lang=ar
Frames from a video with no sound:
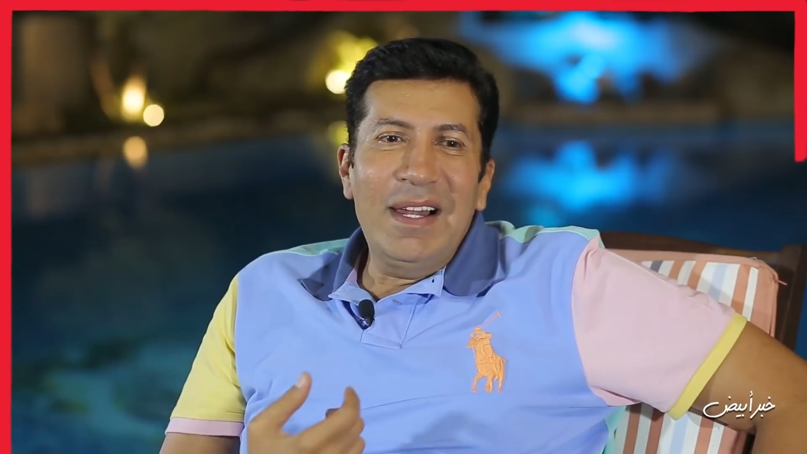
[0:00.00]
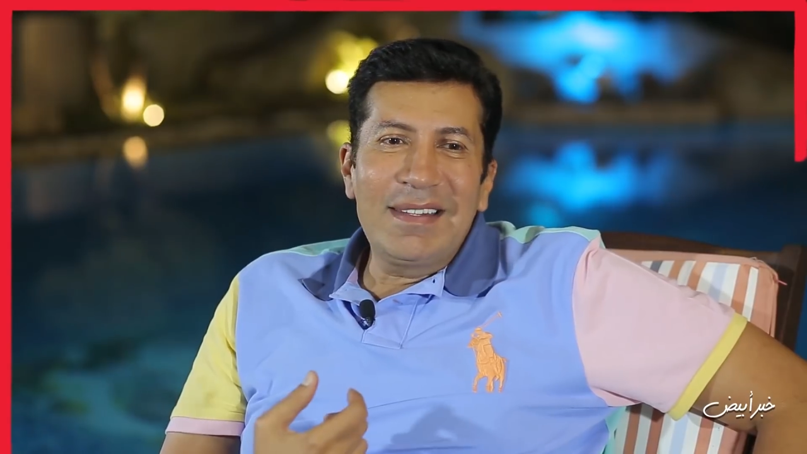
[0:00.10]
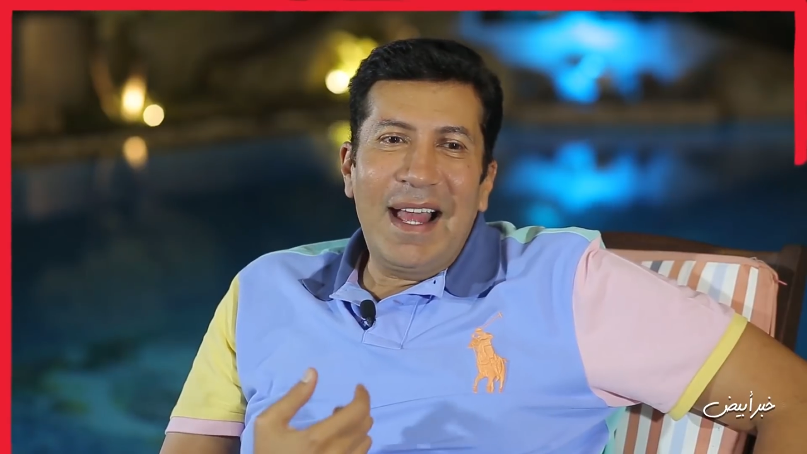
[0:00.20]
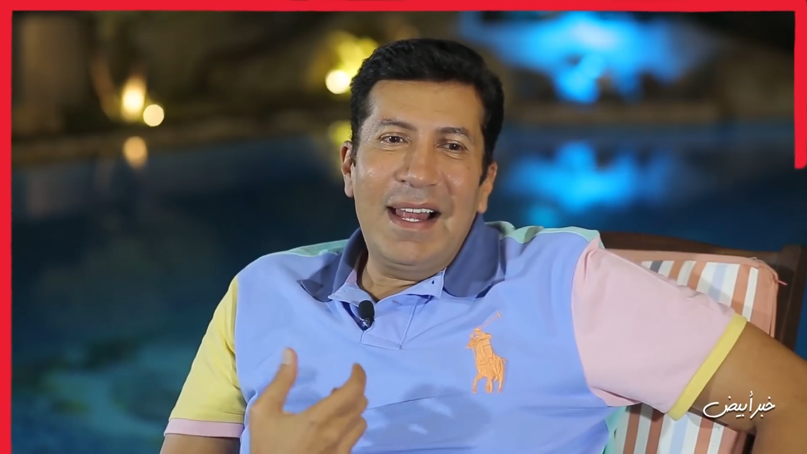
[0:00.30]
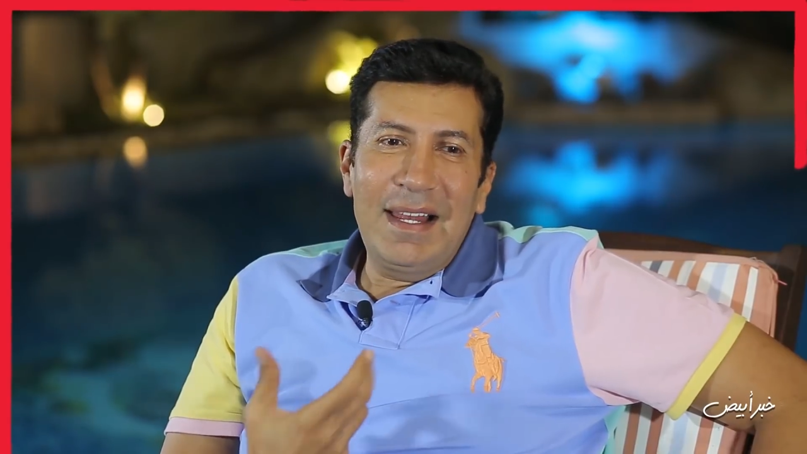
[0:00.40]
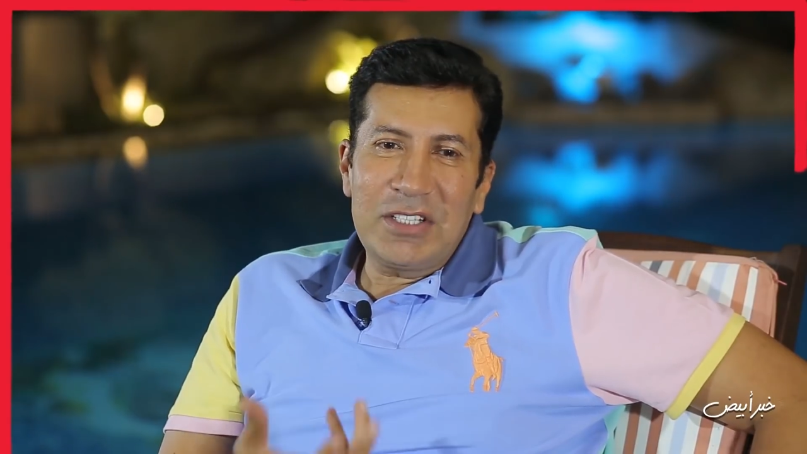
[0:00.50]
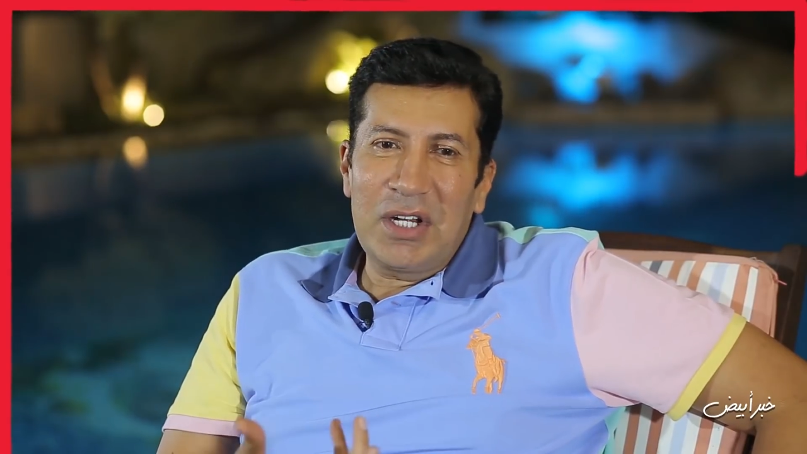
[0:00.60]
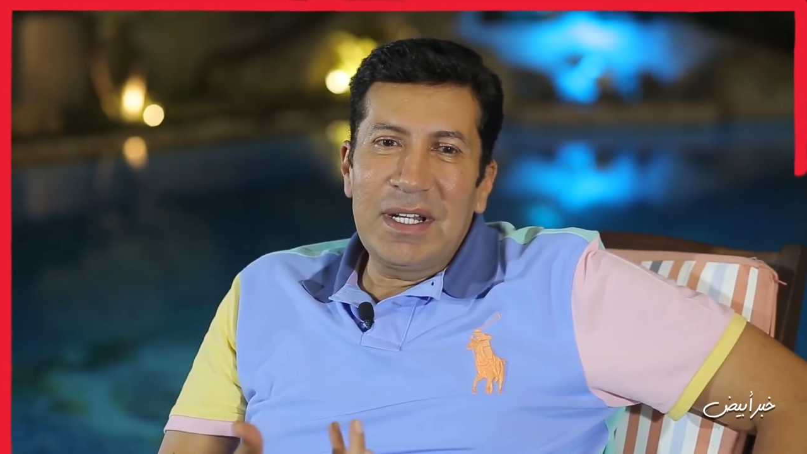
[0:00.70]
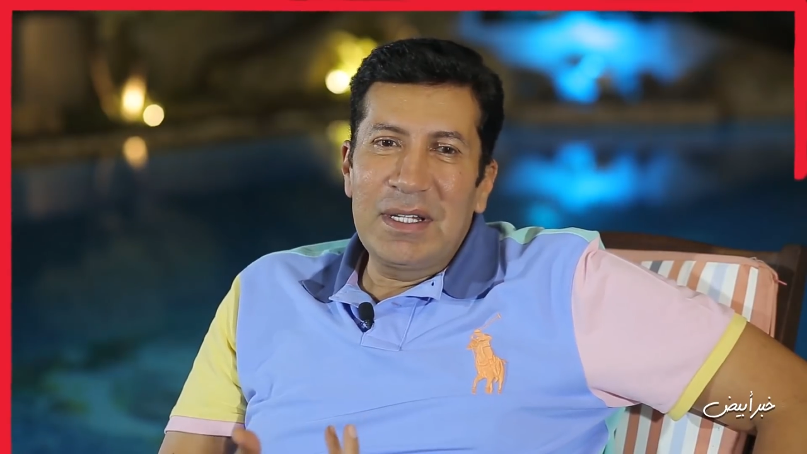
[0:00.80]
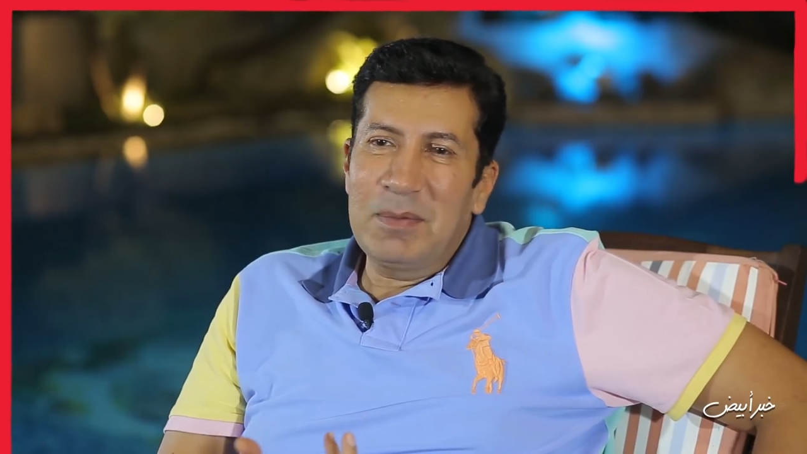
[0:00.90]
لي تعالى
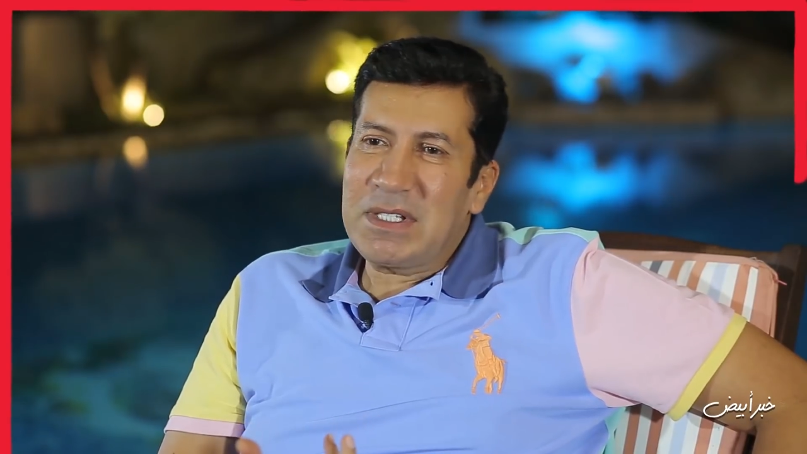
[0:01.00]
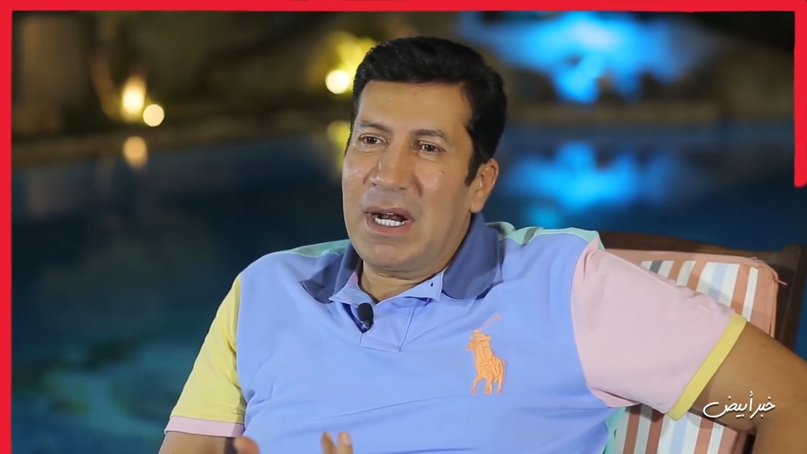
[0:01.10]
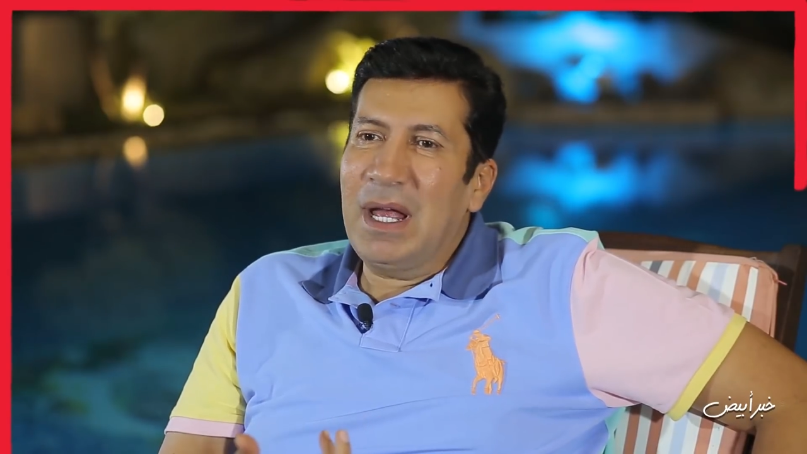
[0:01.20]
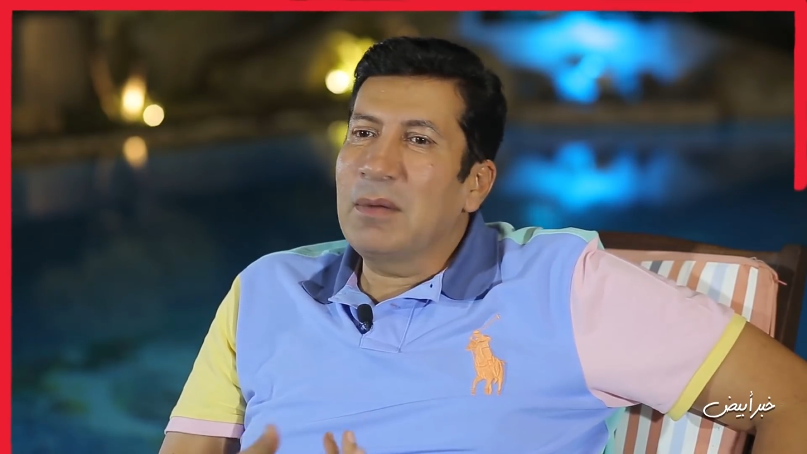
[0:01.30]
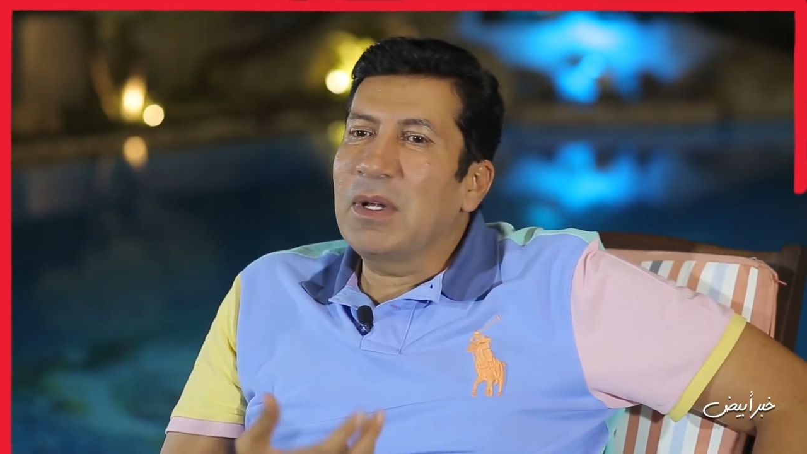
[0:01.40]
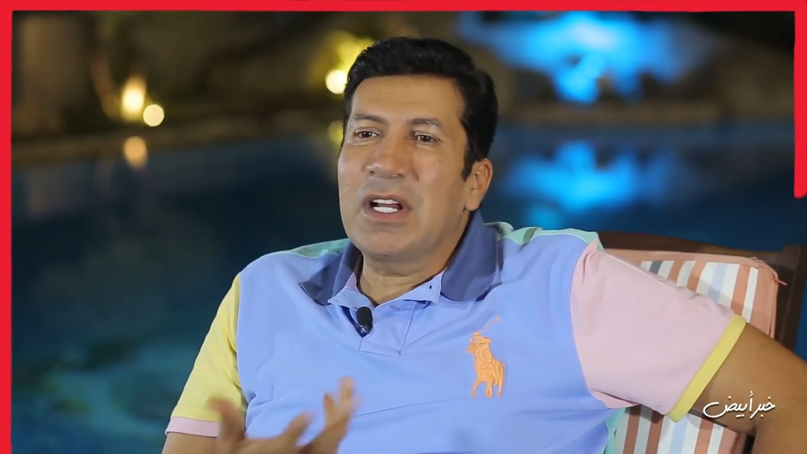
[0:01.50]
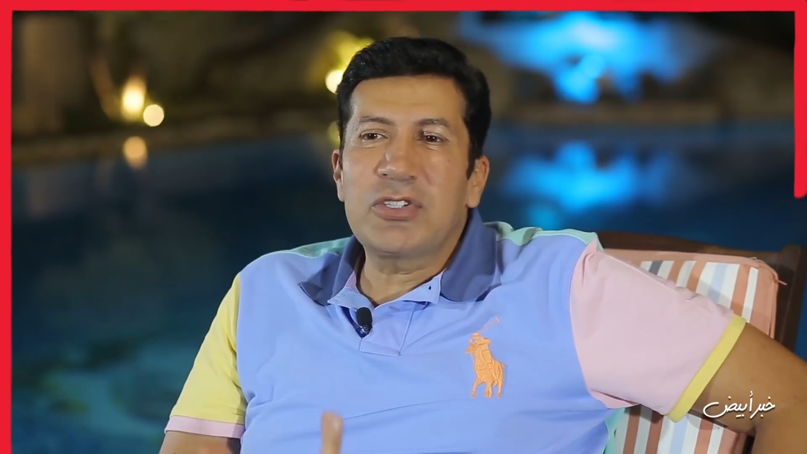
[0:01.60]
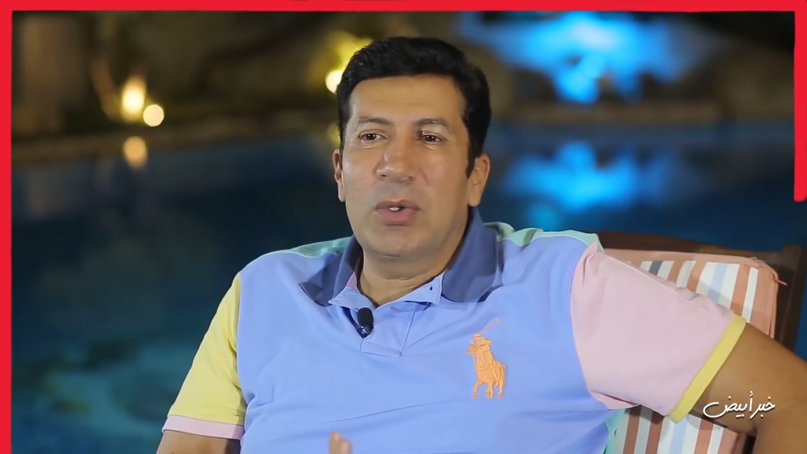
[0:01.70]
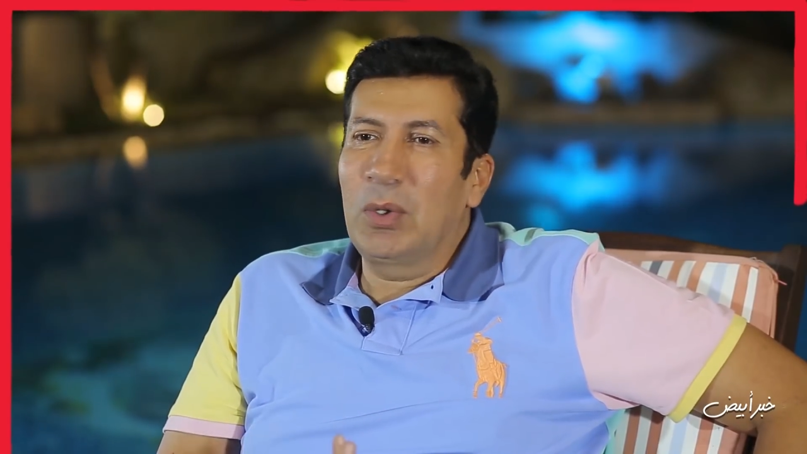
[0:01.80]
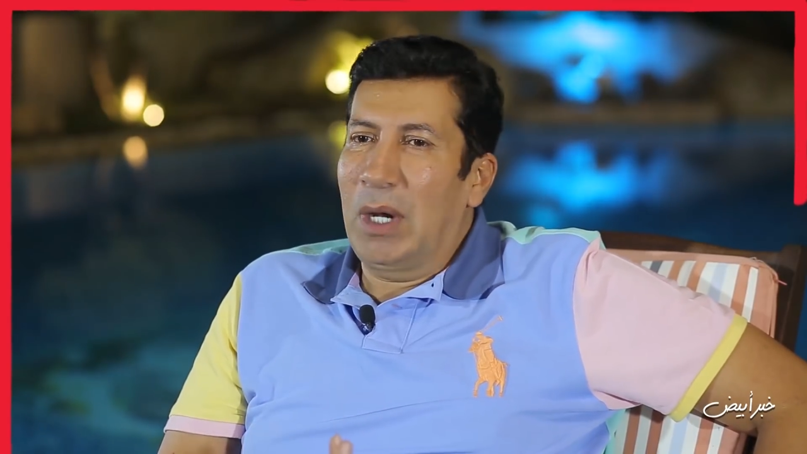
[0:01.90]
شاركني مسرحيه انا ما اقدرش اقول له